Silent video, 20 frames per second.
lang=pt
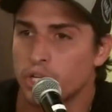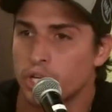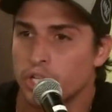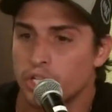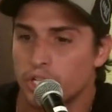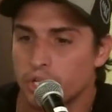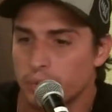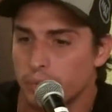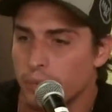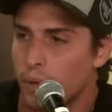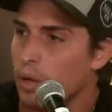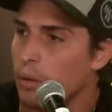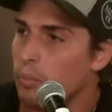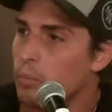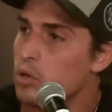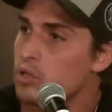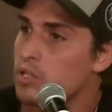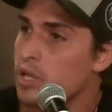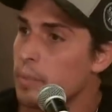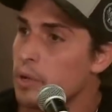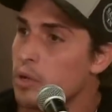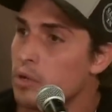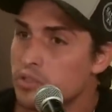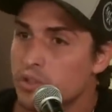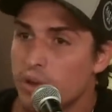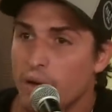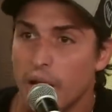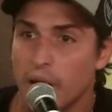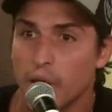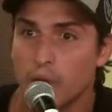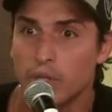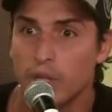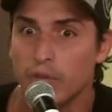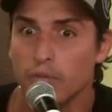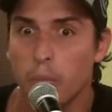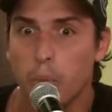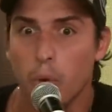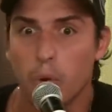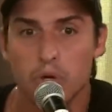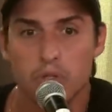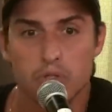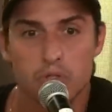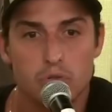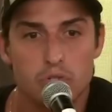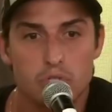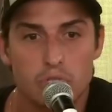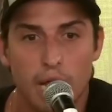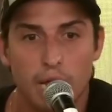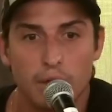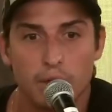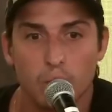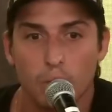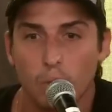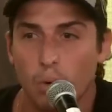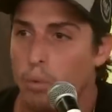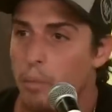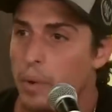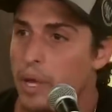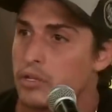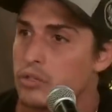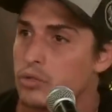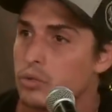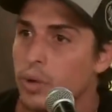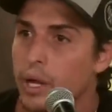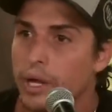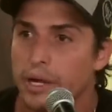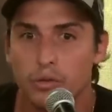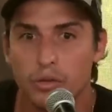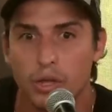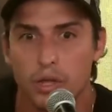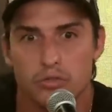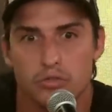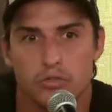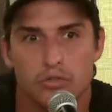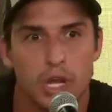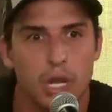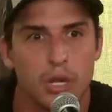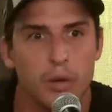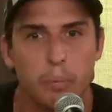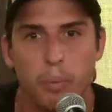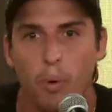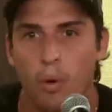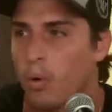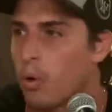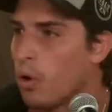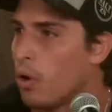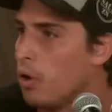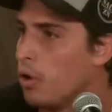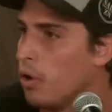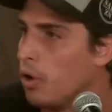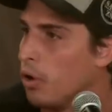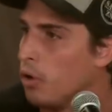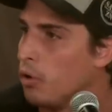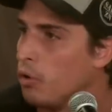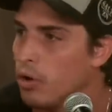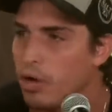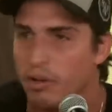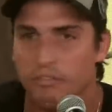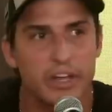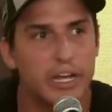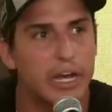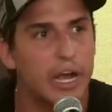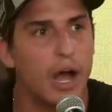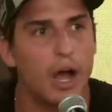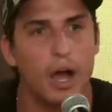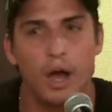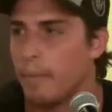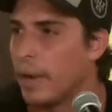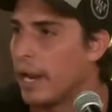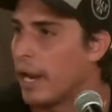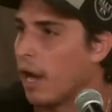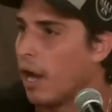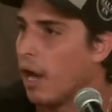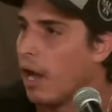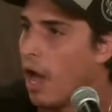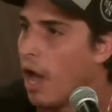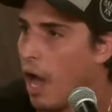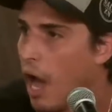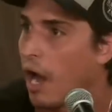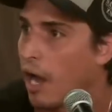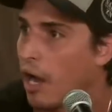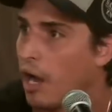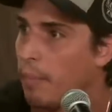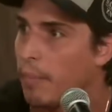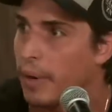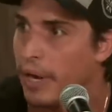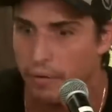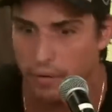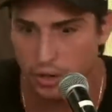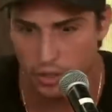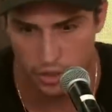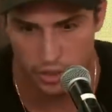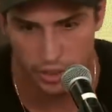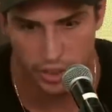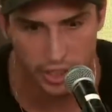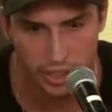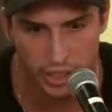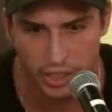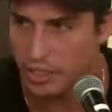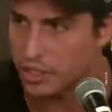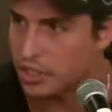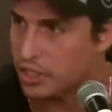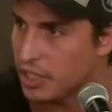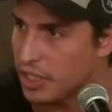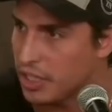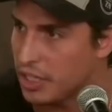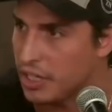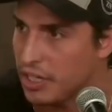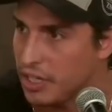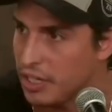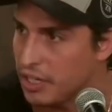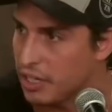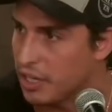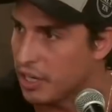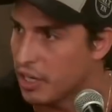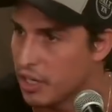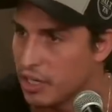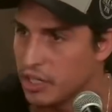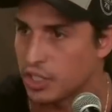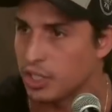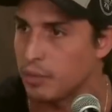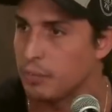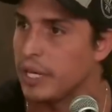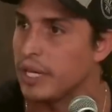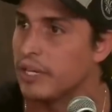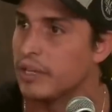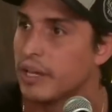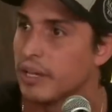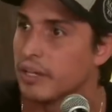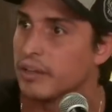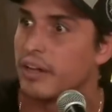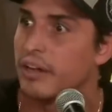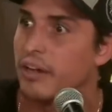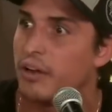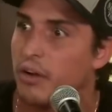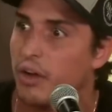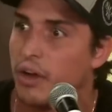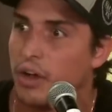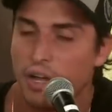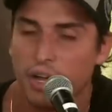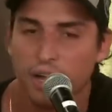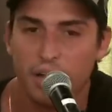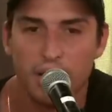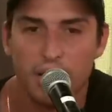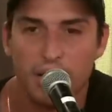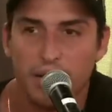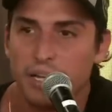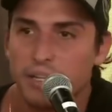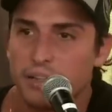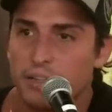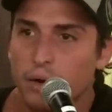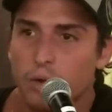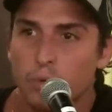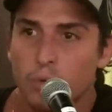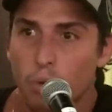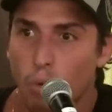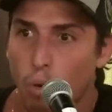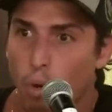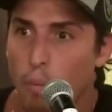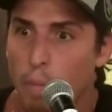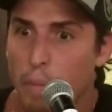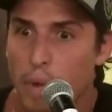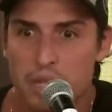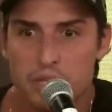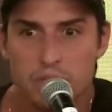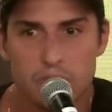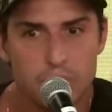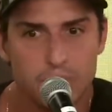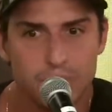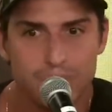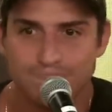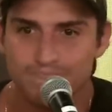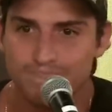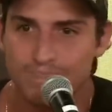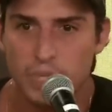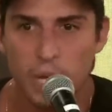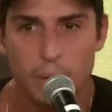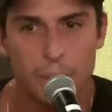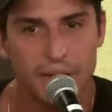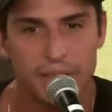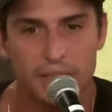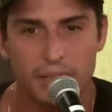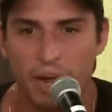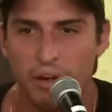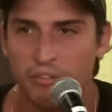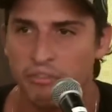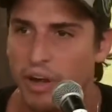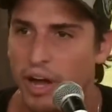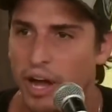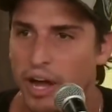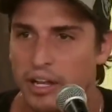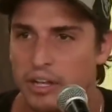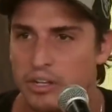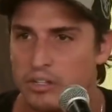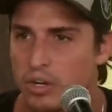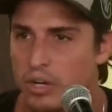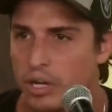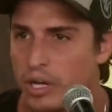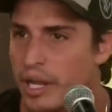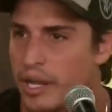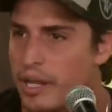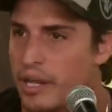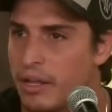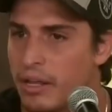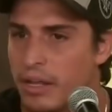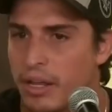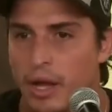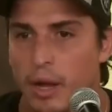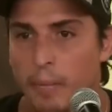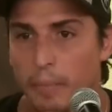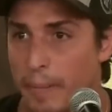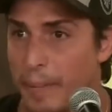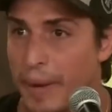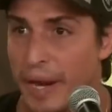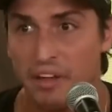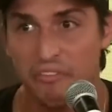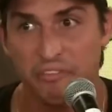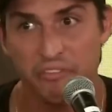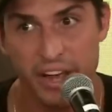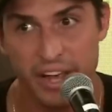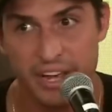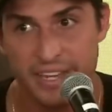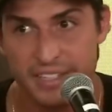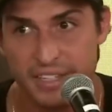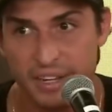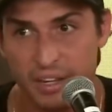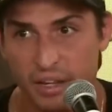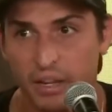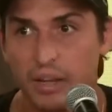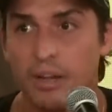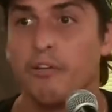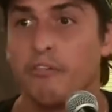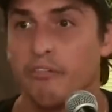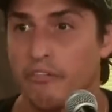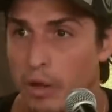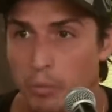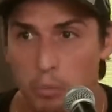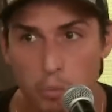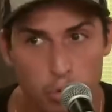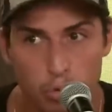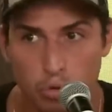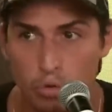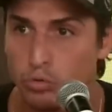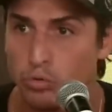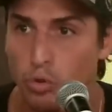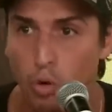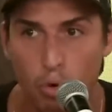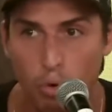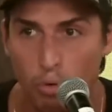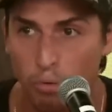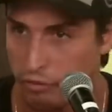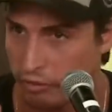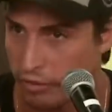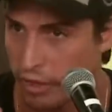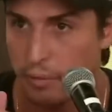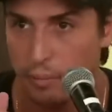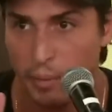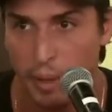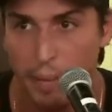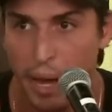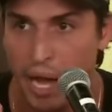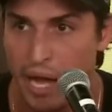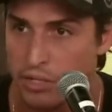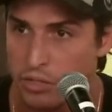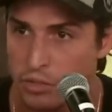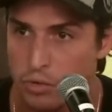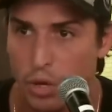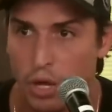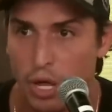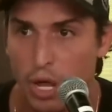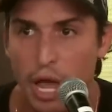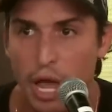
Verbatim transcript: gente... meus amigos falaram que eu tava um pouco assustado no começo. Não é que eu tava assustado. Pô, Nunca vi sabia, câmera. Né? A câmera ela te, te, te, intimida, entendeu? No primeiro momento. Então no começo deu uma travada, só que aí, primeira festa, eu fiquei muito louco, fiquei bebaço.